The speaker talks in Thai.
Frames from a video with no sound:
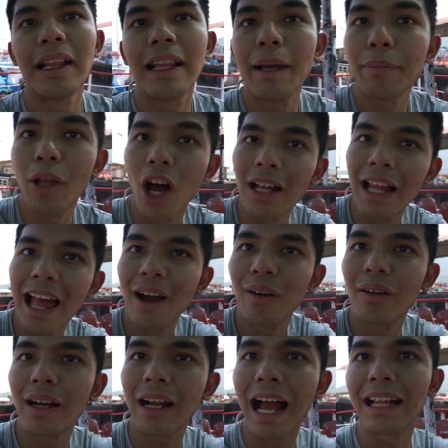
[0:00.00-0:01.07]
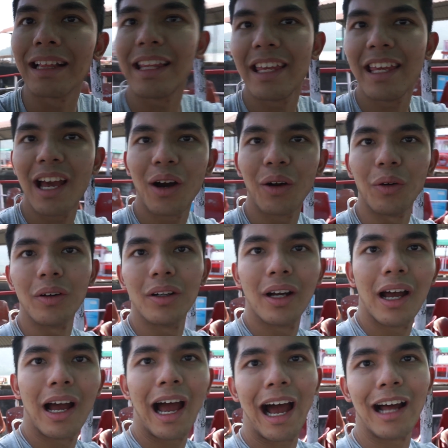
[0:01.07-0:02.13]
เรียบร้อยแล้วกับการเที่ยว
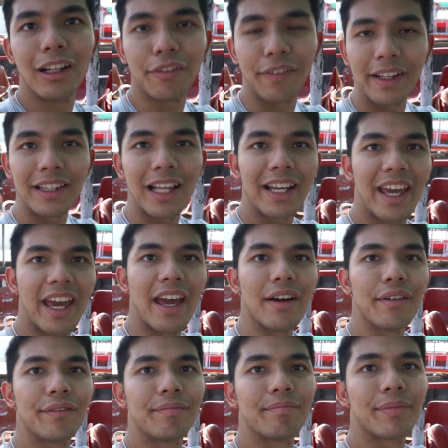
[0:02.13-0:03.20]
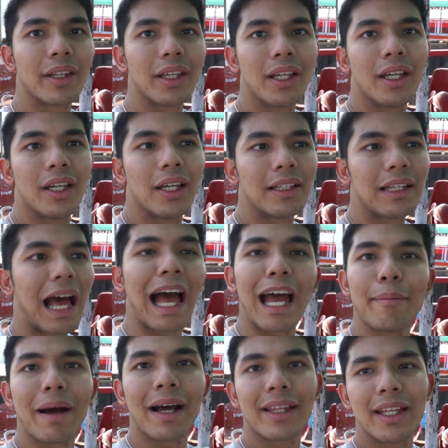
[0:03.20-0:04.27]
e l e p h a n t เ Cave ถ้าใคร
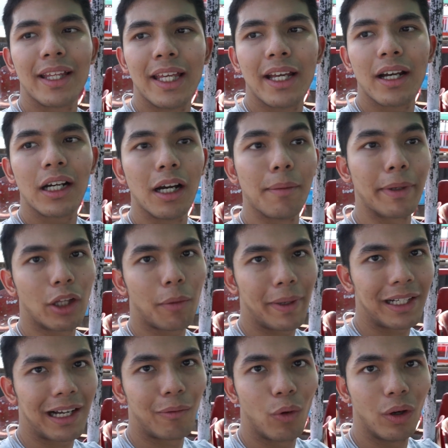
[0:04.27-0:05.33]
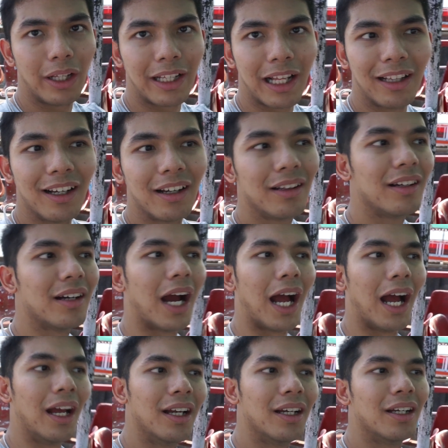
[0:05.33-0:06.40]
มาที่นี่ก็คือไม่ต้องเป็นกังวลเลยนะเรื่องเรือ
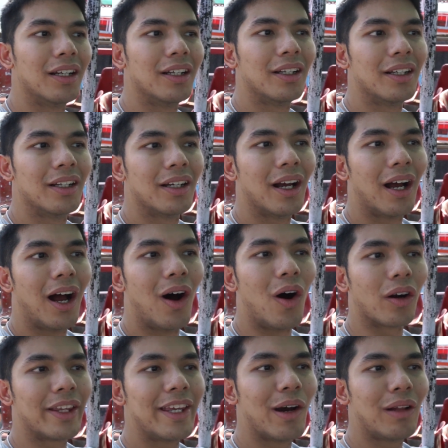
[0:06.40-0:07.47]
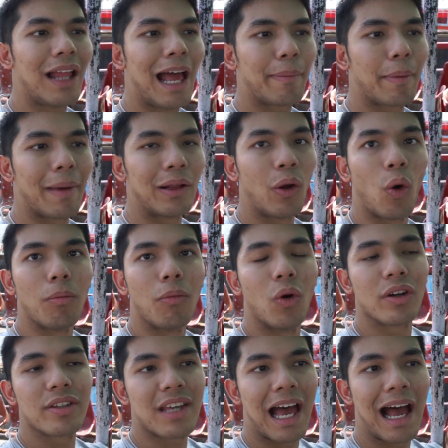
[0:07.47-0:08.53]
ออกเที่ยวแรกประมาณ6โมง
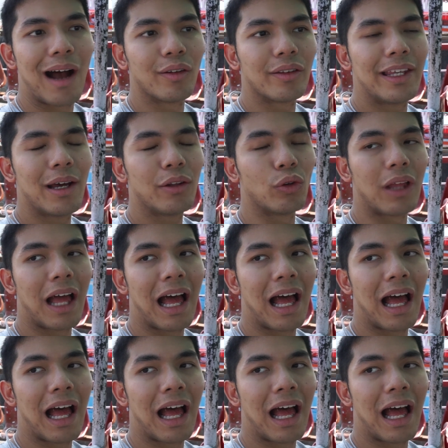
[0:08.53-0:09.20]
เช้าเที่ยวสุด